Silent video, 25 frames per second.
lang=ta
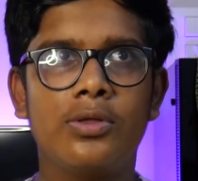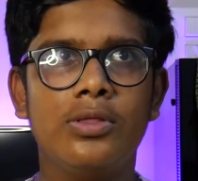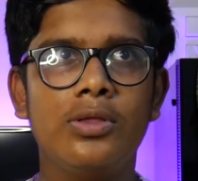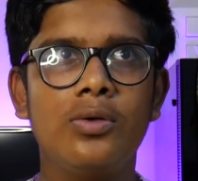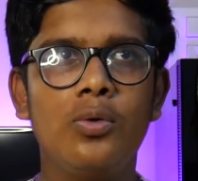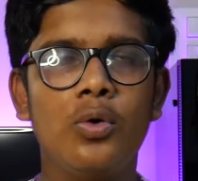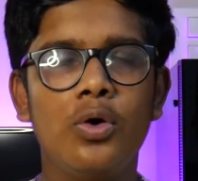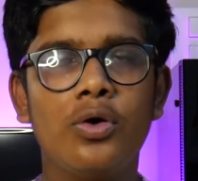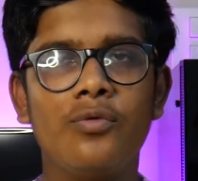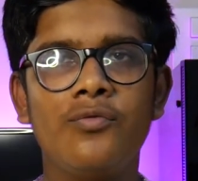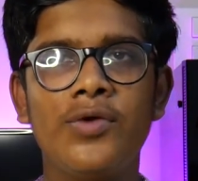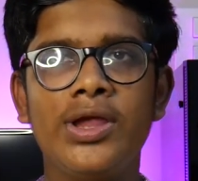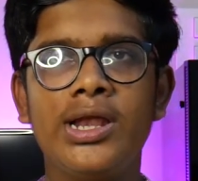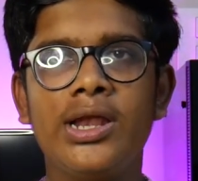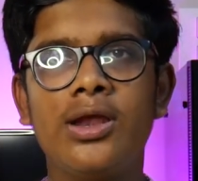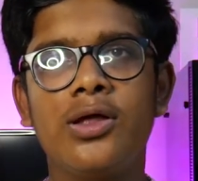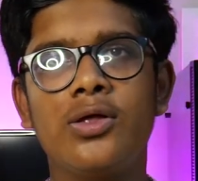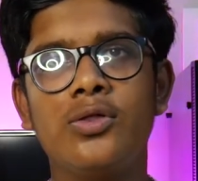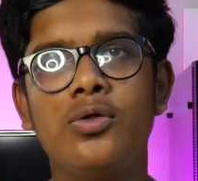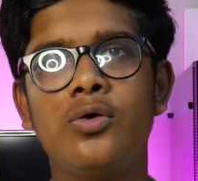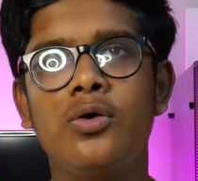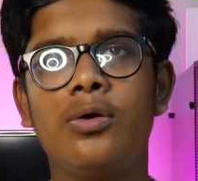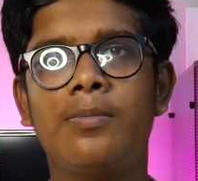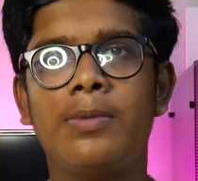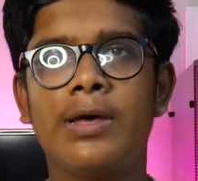வந்து உங்கள் வீட்டில்
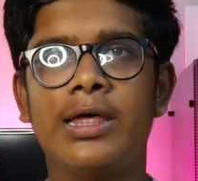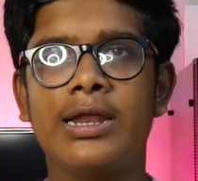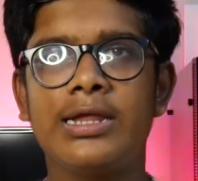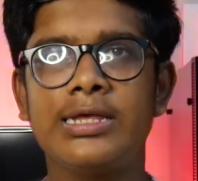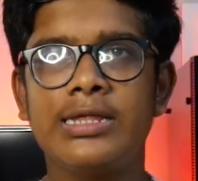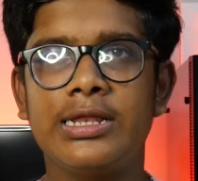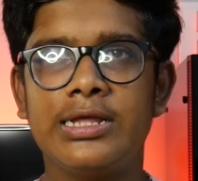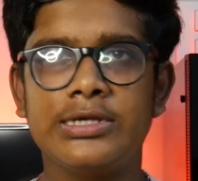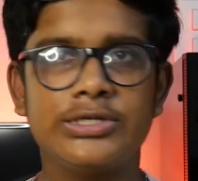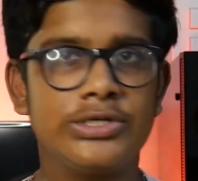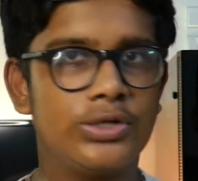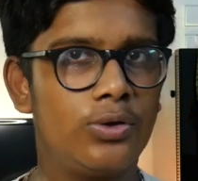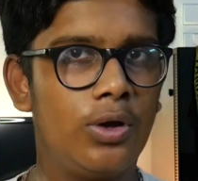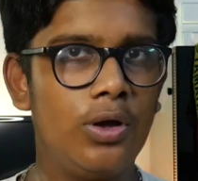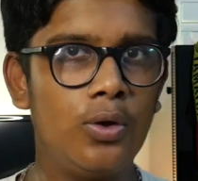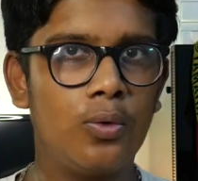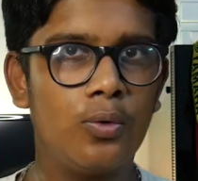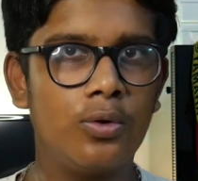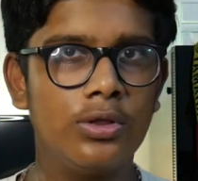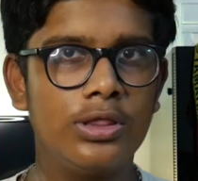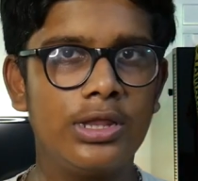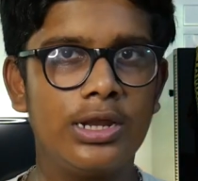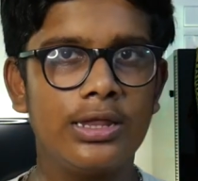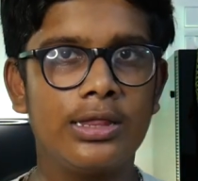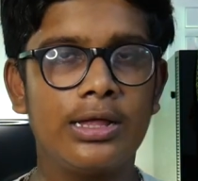வந்து ஒரு பதினஞ்சு லட்ச ரூபா
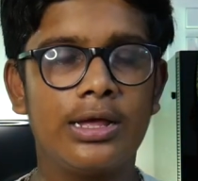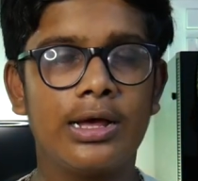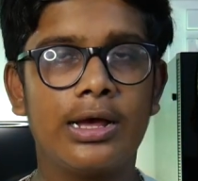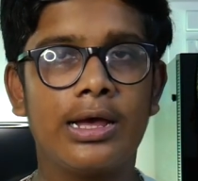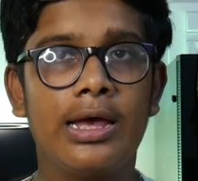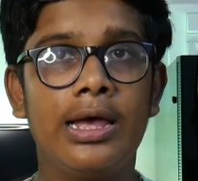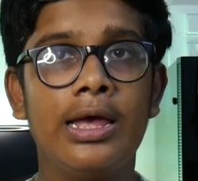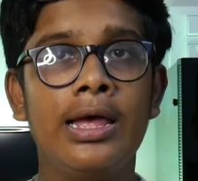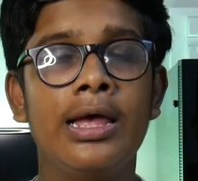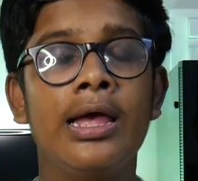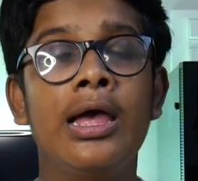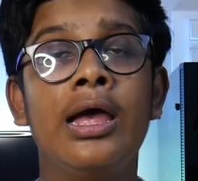கொடுத்துருந்தாங்க